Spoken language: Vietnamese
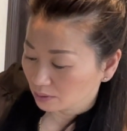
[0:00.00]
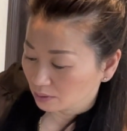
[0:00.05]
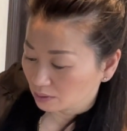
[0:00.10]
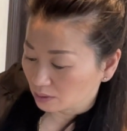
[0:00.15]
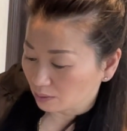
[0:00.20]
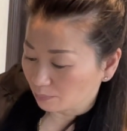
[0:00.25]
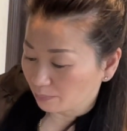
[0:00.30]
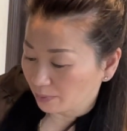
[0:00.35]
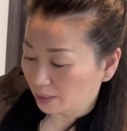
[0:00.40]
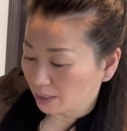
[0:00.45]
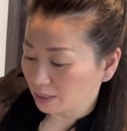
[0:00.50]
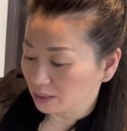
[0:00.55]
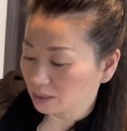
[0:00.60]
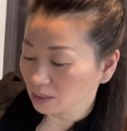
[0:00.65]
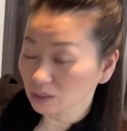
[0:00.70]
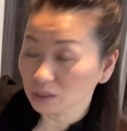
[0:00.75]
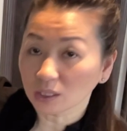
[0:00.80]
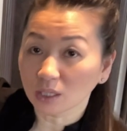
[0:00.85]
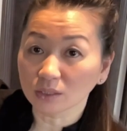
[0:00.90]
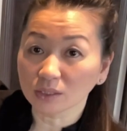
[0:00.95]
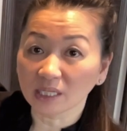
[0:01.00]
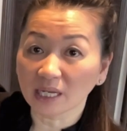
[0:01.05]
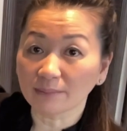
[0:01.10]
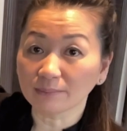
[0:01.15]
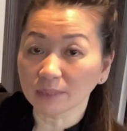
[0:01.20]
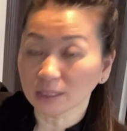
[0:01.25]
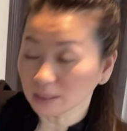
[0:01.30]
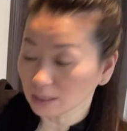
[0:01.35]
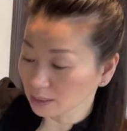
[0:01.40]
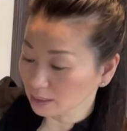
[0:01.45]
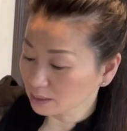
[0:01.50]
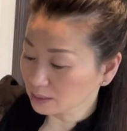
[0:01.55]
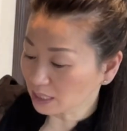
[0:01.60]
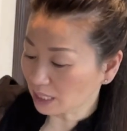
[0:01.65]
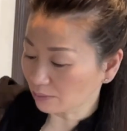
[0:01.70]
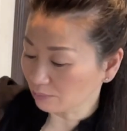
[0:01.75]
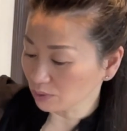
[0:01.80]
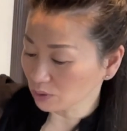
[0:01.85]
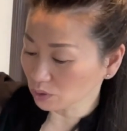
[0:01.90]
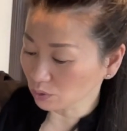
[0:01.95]
nó bây đại dương trong nhám nó dương chạm
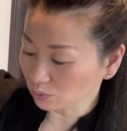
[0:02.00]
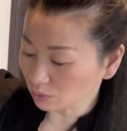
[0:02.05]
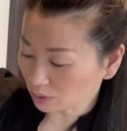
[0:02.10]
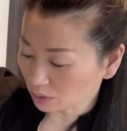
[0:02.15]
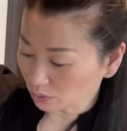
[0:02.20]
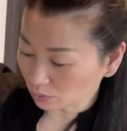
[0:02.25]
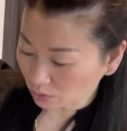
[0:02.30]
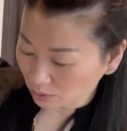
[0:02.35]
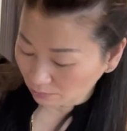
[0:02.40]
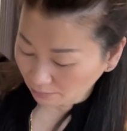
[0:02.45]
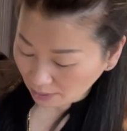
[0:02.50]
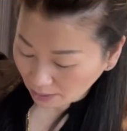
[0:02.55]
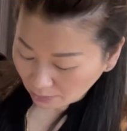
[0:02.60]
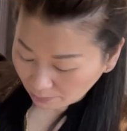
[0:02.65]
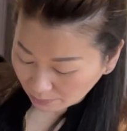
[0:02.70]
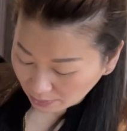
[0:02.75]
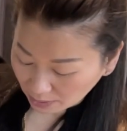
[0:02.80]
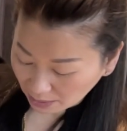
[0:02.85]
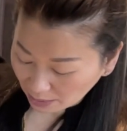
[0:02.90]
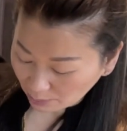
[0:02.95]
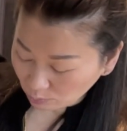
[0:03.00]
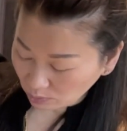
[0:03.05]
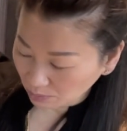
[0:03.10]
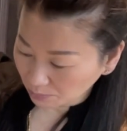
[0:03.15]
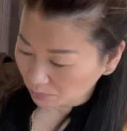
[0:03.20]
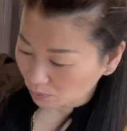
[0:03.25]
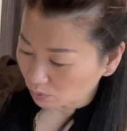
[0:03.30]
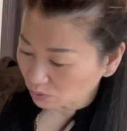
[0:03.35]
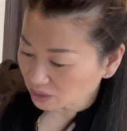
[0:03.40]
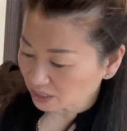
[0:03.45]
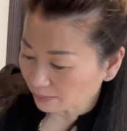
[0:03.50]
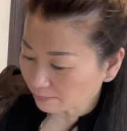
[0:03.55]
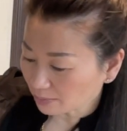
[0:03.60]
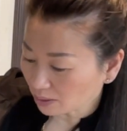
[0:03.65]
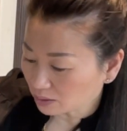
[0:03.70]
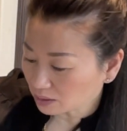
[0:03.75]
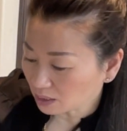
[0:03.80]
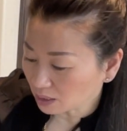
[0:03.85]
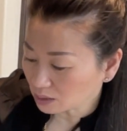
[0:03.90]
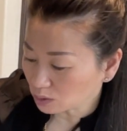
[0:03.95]
video tập nông nước máu bàn tay mình bốn trăm
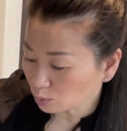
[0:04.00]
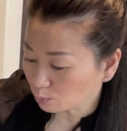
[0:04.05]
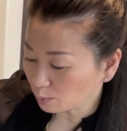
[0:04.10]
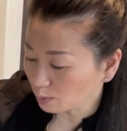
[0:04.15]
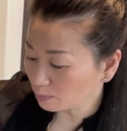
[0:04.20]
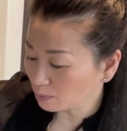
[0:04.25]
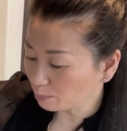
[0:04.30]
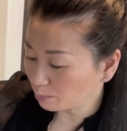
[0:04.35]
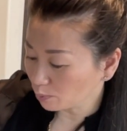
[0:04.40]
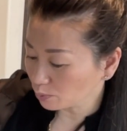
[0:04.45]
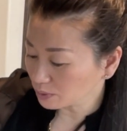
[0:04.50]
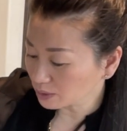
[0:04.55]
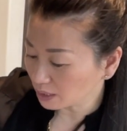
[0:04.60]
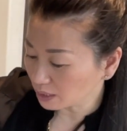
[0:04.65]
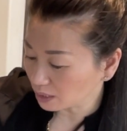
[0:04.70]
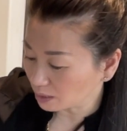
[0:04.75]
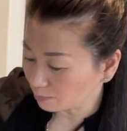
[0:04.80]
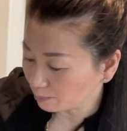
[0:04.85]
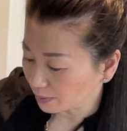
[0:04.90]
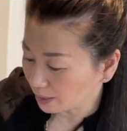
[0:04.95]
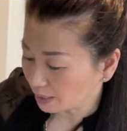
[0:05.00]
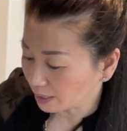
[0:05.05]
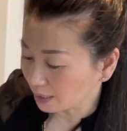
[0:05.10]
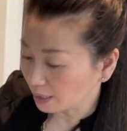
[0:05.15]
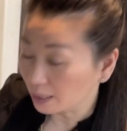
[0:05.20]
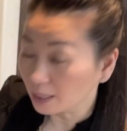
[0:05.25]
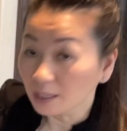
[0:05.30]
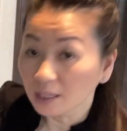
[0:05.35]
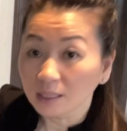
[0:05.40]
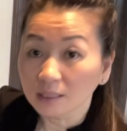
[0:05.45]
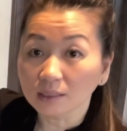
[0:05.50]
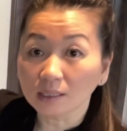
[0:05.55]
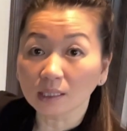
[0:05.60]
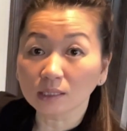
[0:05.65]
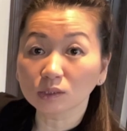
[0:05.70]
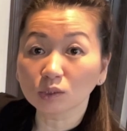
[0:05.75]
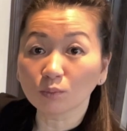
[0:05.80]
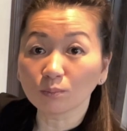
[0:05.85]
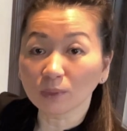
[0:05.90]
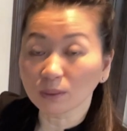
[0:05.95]
ở tập sụp nó bị pu sân nó bây đại tập
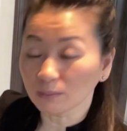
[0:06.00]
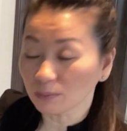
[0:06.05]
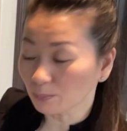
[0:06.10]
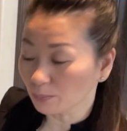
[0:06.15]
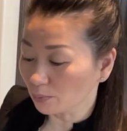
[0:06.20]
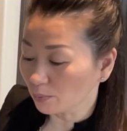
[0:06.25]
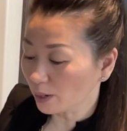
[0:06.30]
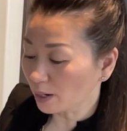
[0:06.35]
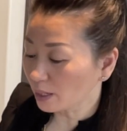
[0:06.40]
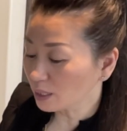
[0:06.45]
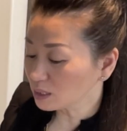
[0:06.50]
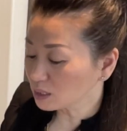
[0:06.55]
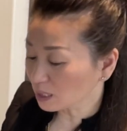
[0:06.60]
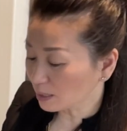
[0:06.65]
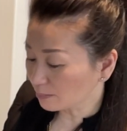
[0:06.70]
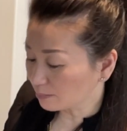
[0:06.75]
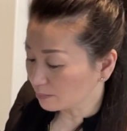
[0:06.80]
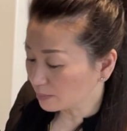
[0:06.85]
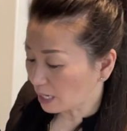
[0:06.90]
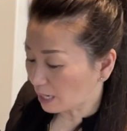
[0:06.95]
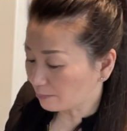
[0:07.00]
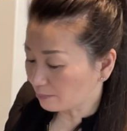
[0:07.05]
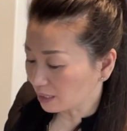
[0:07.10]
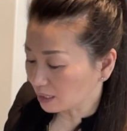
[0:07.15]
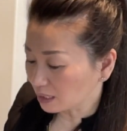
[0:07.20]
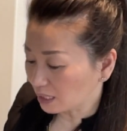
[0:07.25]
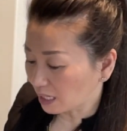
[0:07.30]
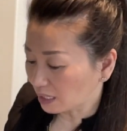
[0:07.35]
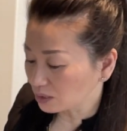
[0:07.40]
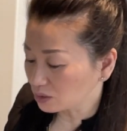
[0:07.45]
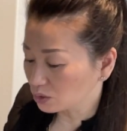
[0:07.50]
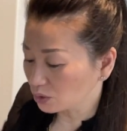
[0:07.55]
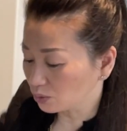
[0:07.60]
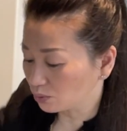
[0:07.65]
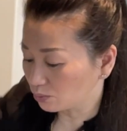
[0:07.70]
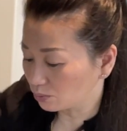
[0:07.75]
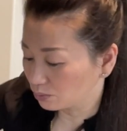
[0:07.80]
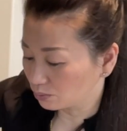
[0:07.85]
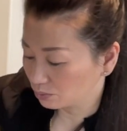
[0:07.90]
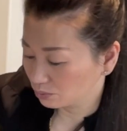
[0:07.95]
sụp nó bị pu hai trăm đặt bánh canh chủ